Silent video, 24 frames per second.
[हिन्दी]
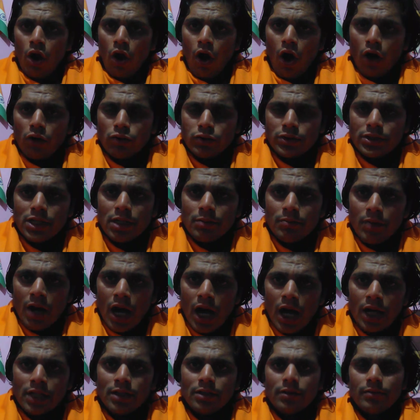और उसके
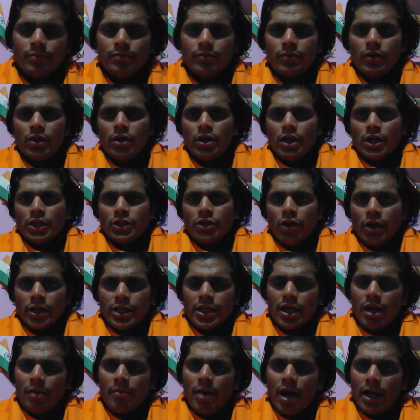बाद
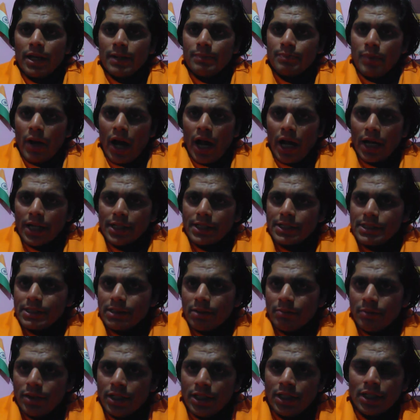क्योंकि हमारे पहाड़ की
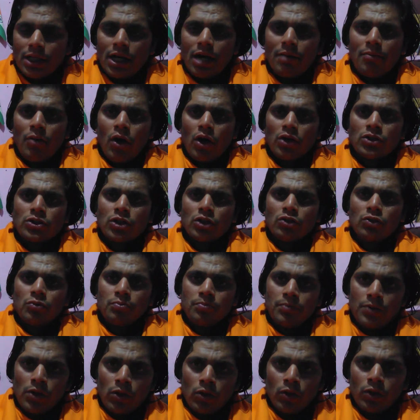ज़मीन का बहुत
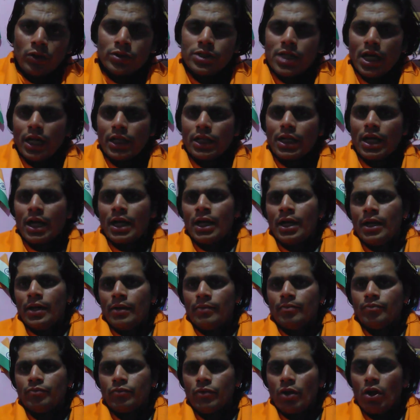सदुपयोग हो सकता है
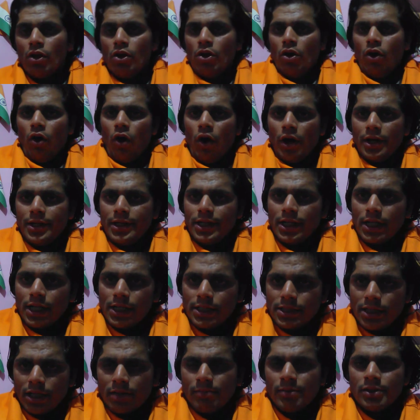
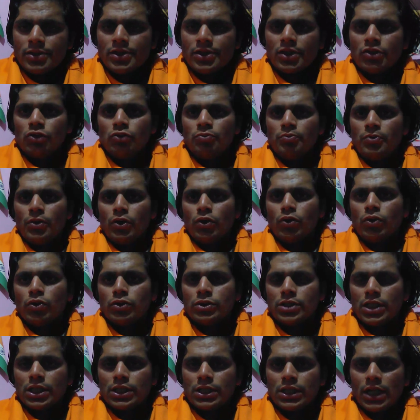हॉर्टिकल्चर में सदुपयोग हो
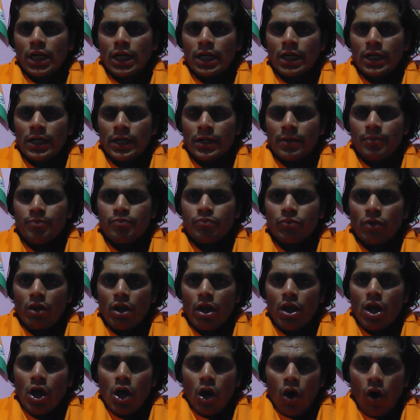सकता है
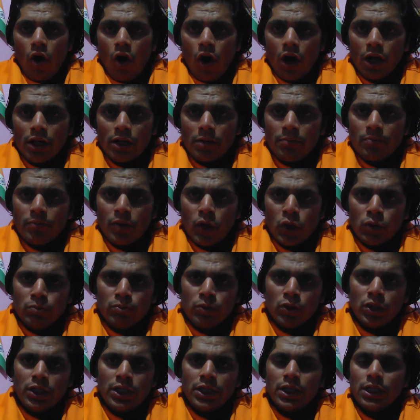और
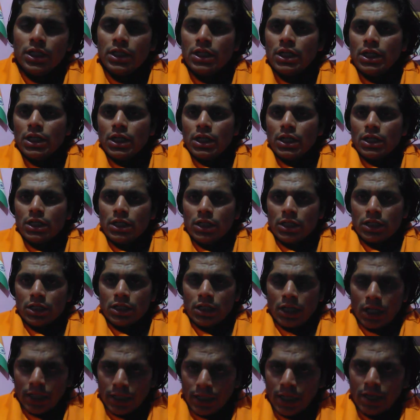बहुमूल्य
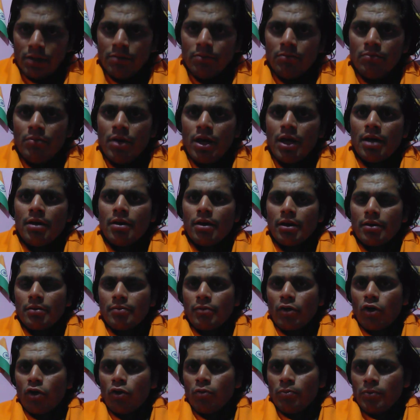खनन में
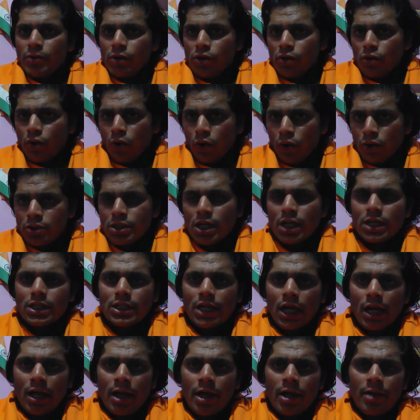उपयोग हो
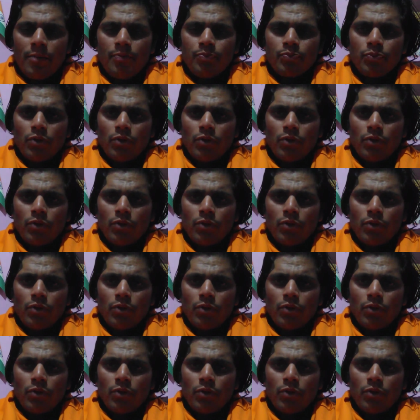सकता है